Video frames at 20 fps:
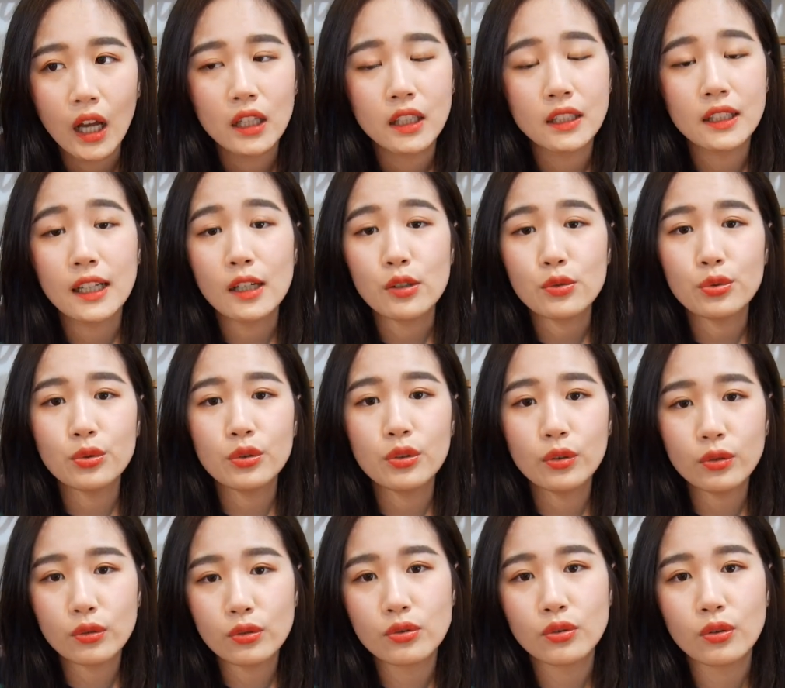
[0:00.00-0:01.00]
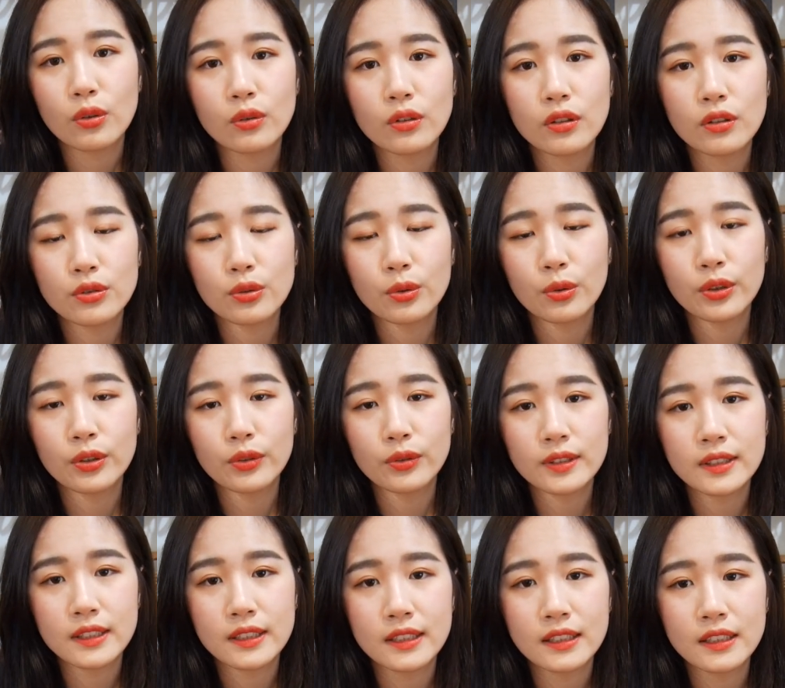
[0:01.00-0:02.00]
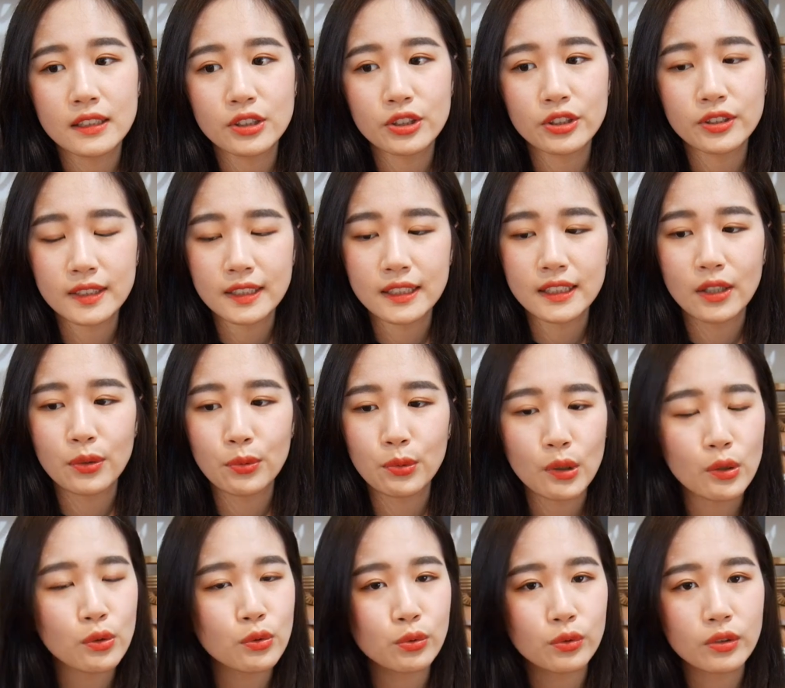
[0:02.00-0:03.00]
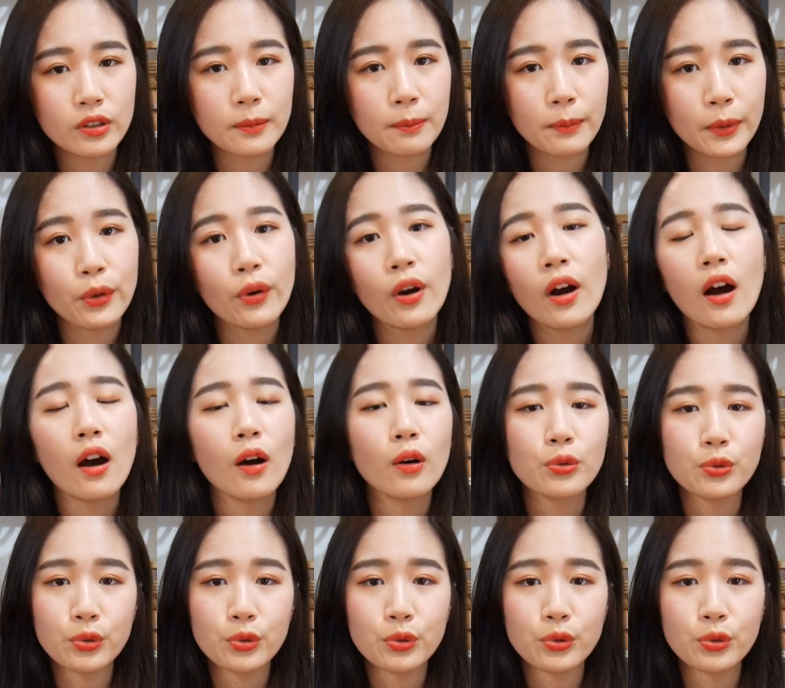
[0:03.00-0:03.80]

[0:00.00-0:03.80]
那带它出去遛的时候呢，就会有一些之前原主人没有好好